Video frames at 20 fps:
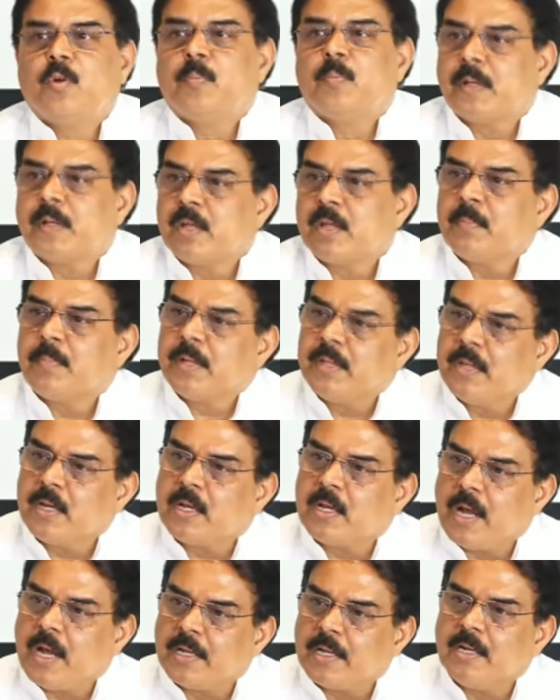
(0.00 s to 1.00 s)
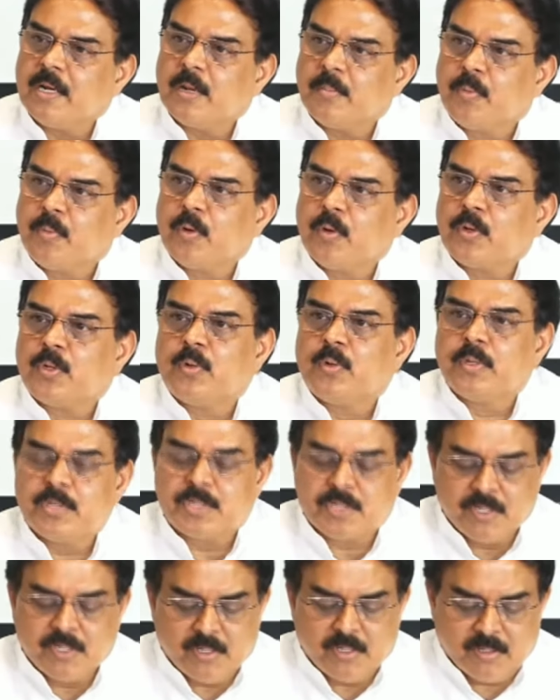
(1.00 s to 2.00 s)
ఎందుకు పదే పదే కాకినాడ పోర్టు
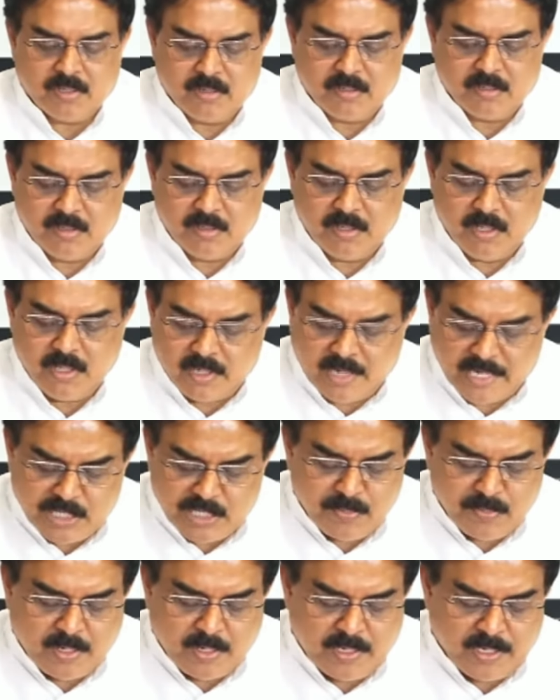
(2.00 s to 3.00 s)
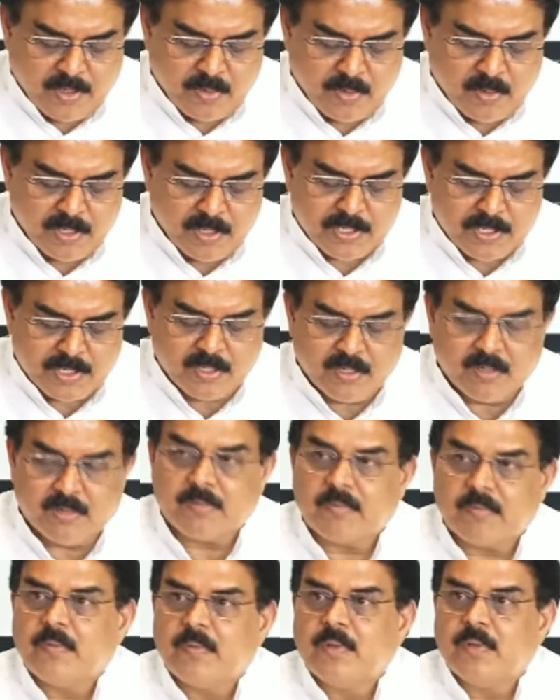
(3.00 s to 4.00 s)
గురించి ఈ రైస్ స్మగ్లింగ్ గురించి
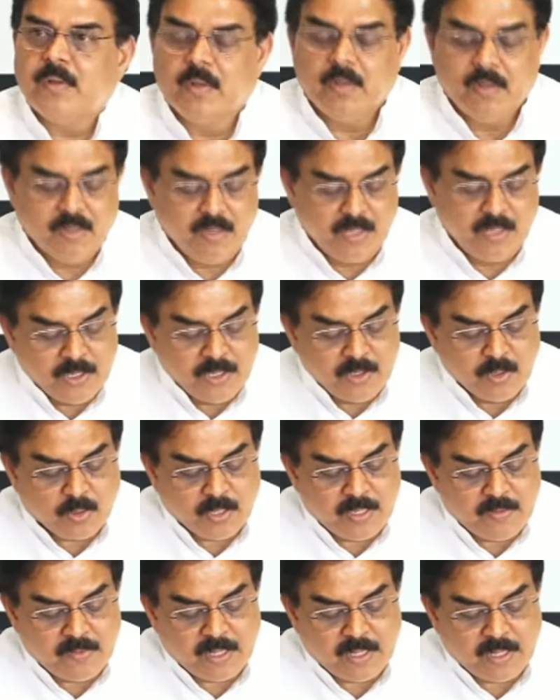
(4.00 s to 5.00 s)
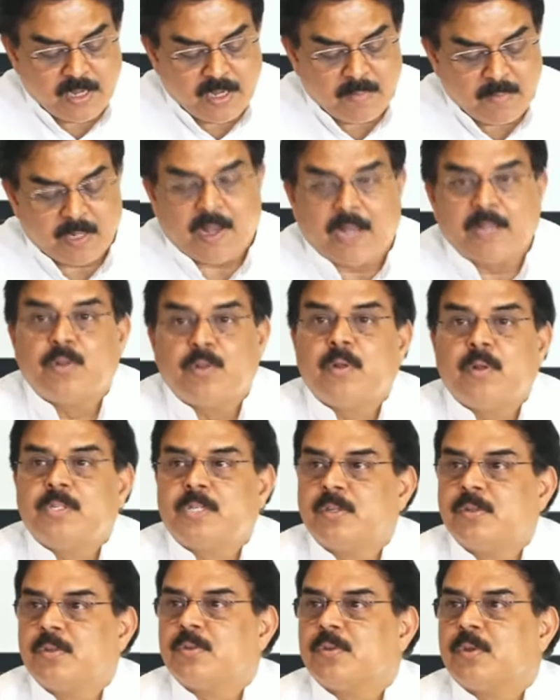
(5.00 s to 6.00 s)
ఎందుకు ఈ విధంగా మనం
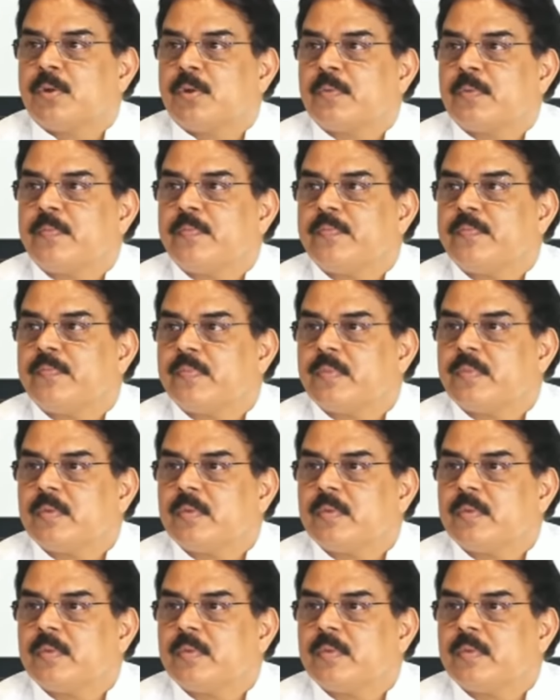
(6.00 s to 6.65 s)
ఆందోళన చెందుతున్నాం